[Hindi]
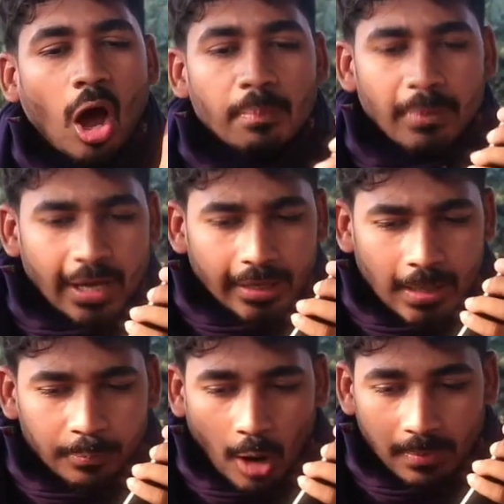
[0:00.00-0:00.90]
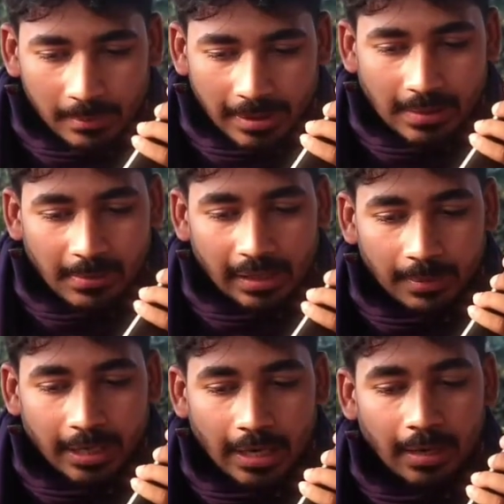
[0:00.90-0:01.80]
और मेरी प्रॉब्लम तो नहीं है
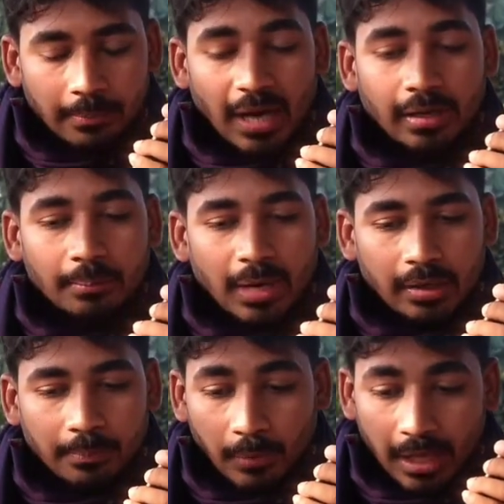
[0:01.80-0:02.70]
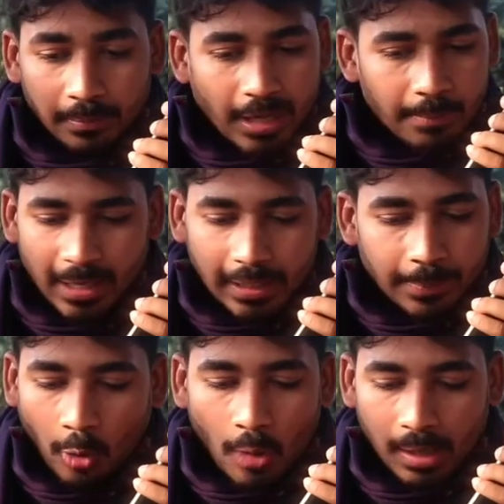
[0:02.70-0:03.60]
मैडम ये मैडम मैडम ये मेरी
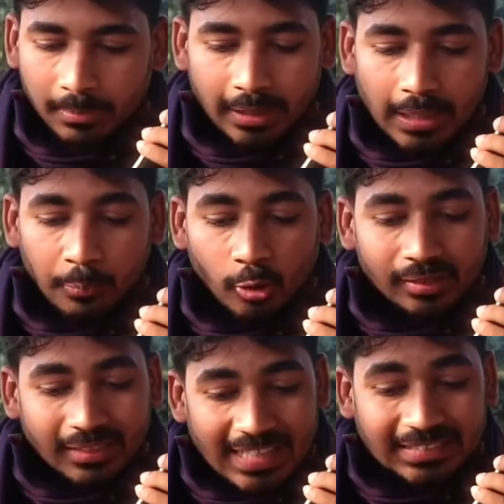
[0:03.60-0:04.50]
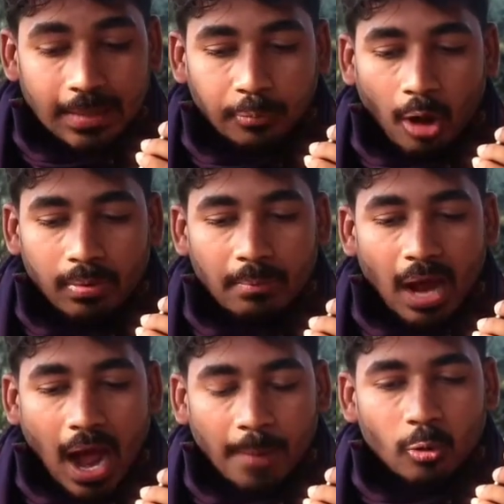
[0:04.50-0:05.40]
प्रॉब्लम नहीं है पूरे देश की प्रॉब्लम
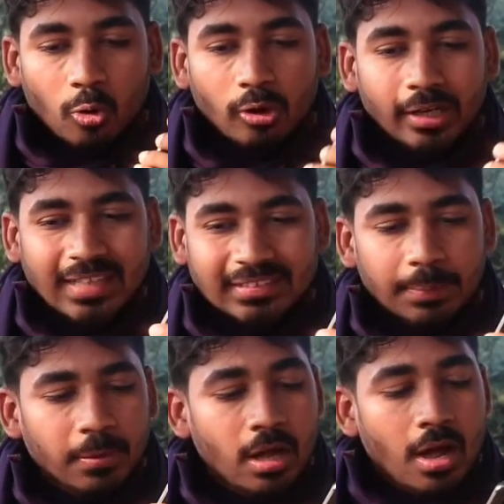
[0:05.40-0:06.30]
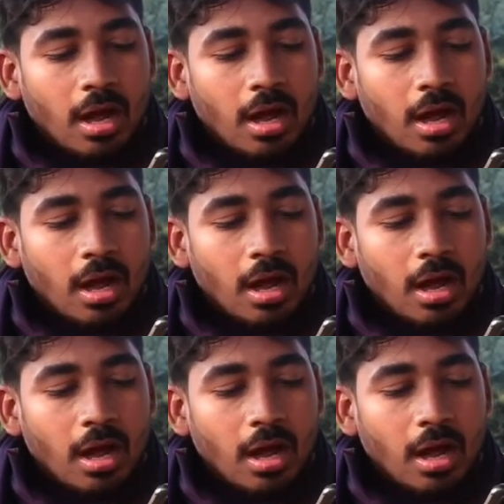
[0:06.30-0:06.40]
है आप लोगों ने ना सिर्फ